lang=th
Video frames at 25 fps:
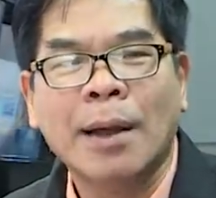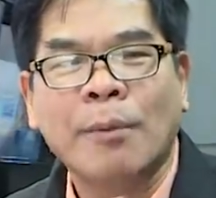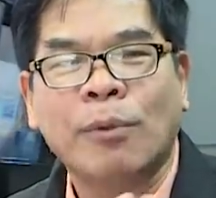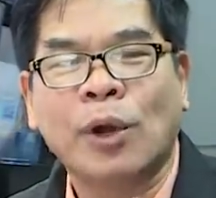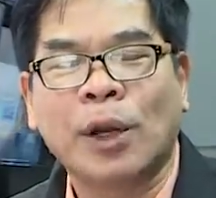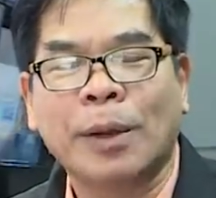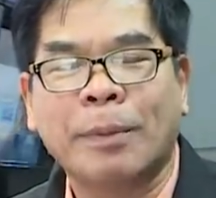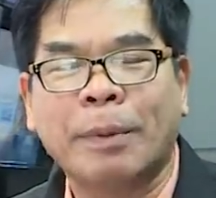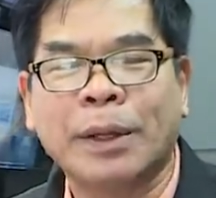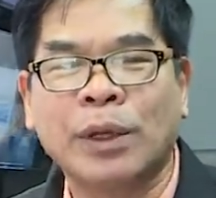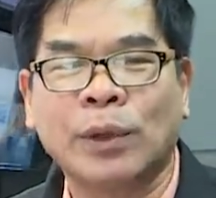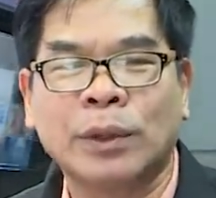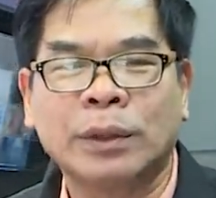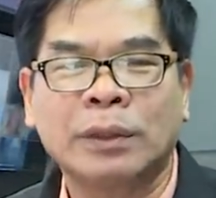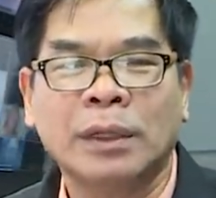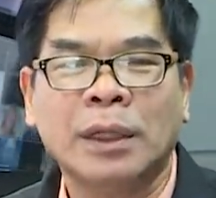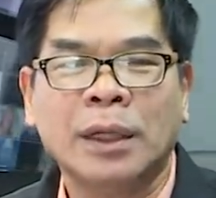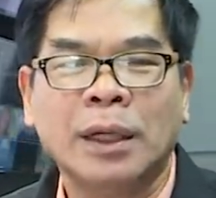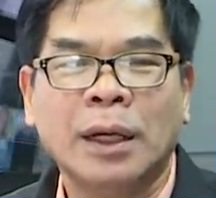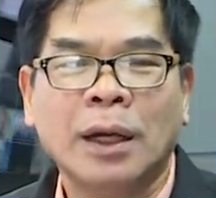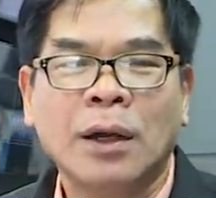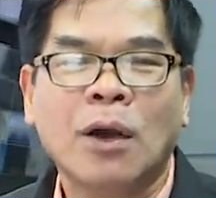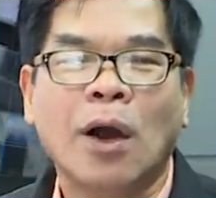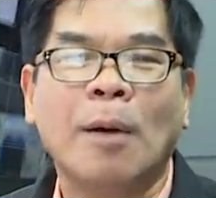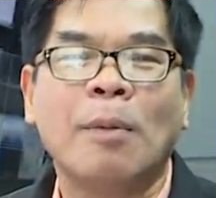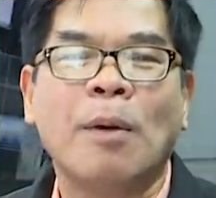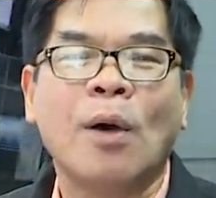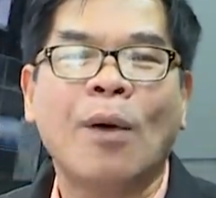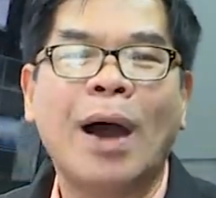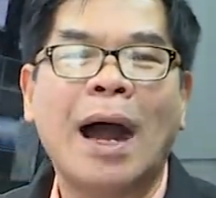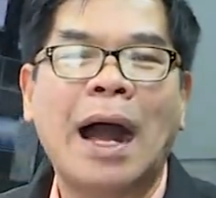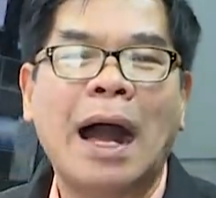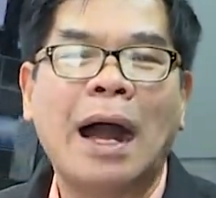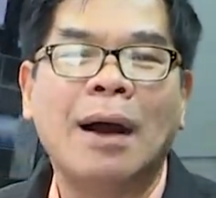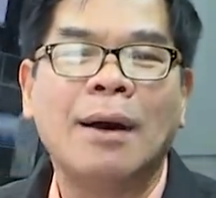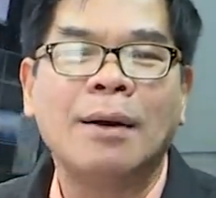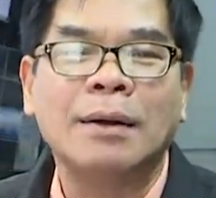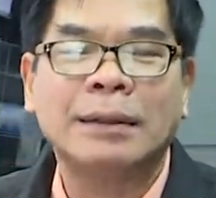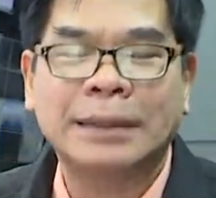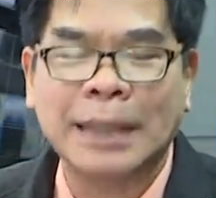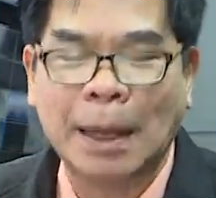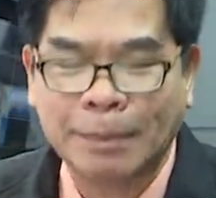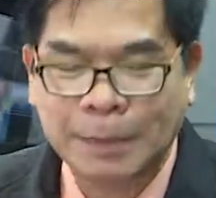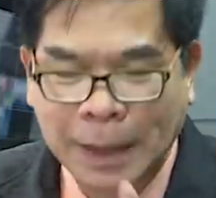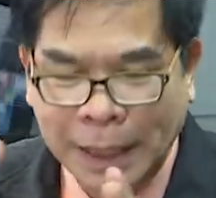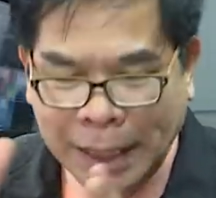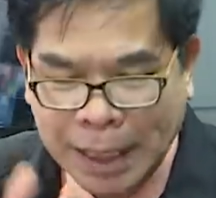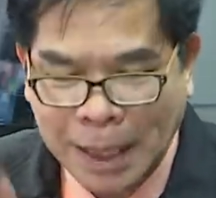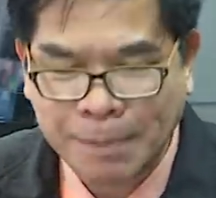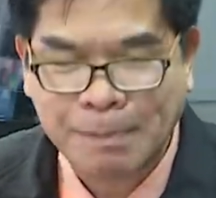พลเอกประยุทธ์ก็บอกว่านั
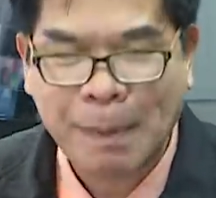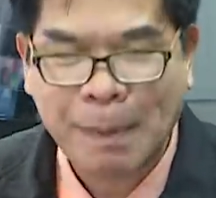บจากนี้